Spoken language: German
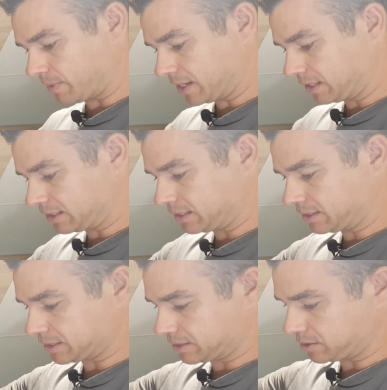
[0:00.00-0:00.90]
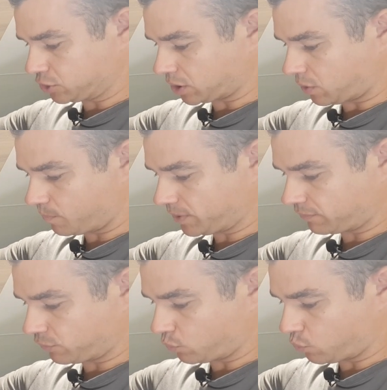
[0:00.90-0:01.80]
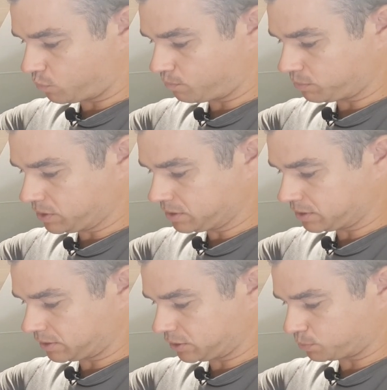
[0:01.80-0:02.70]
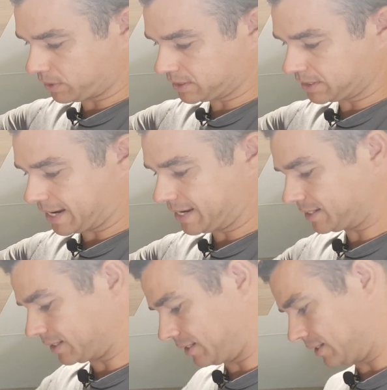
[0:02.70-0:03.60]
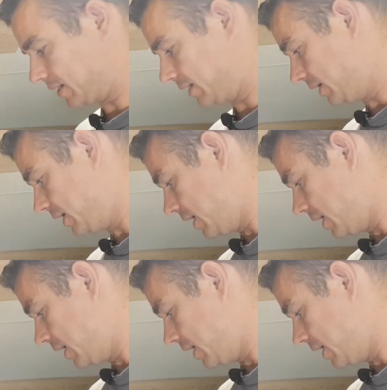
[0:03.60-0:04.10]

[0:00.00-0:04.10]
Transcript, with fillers: meine Idee ist, dass ich die Schrauben dann von oben hier entsprechend eindrehen kann.